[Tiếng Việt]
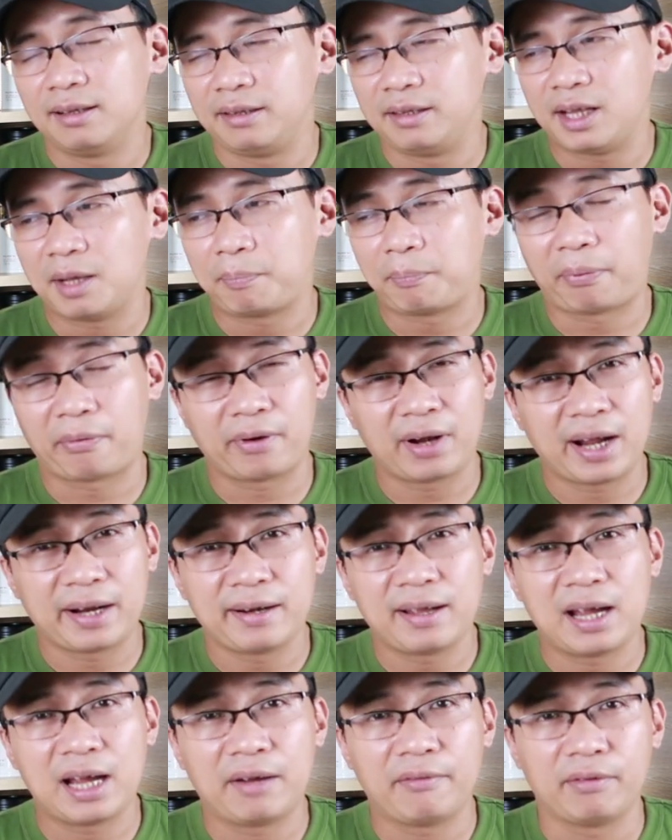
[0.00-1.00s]
Nhà
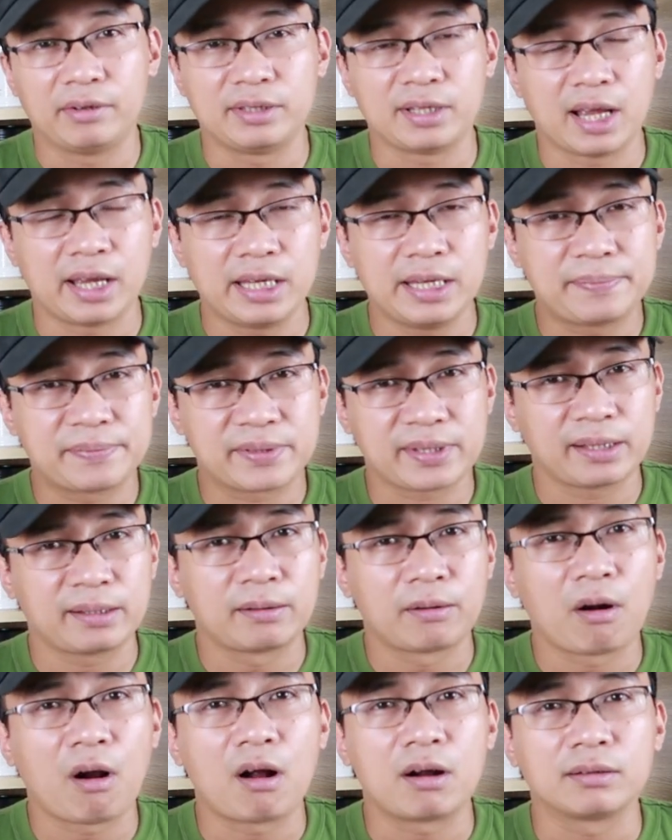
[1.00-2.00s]
Prada và nhà Yves
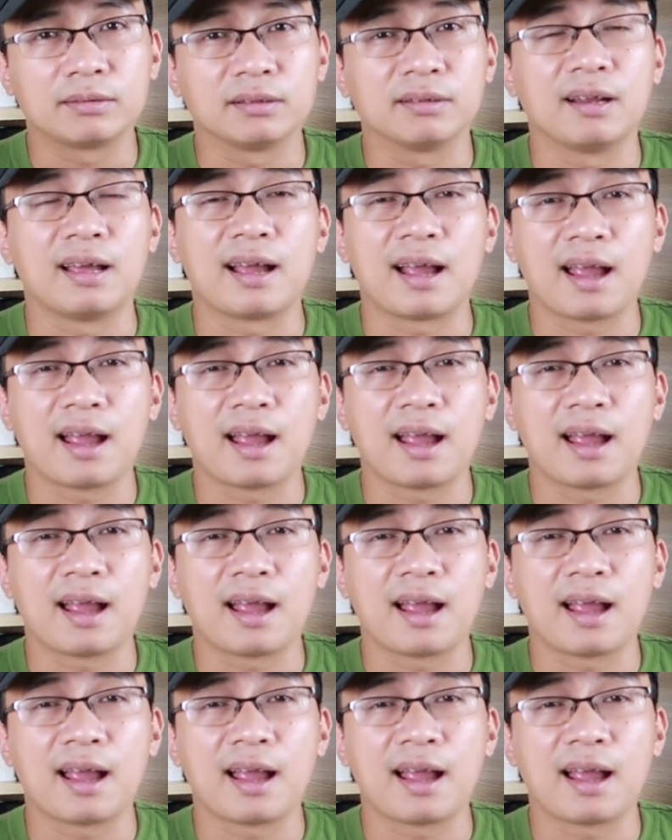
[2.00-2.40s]
Saint Laurent là